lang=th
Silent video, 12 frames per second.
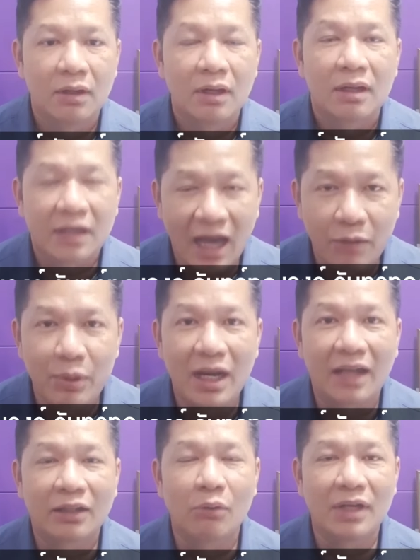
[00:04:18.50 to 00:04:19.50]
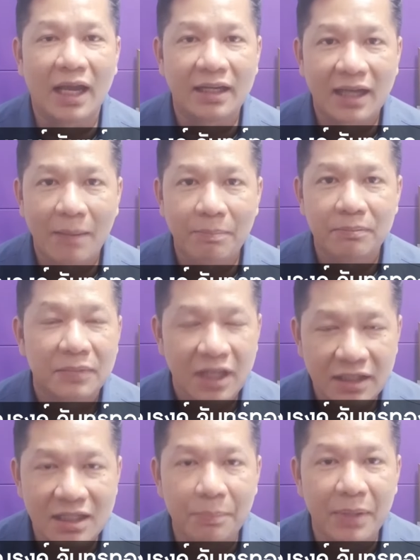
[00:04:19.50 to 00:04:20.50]
การเวลาเท่านั้นครับ
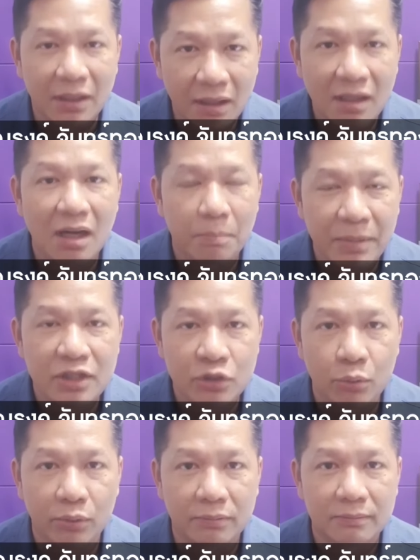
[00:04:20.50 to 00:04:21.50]
ที่จะเป็นเครื่องพิสูจน์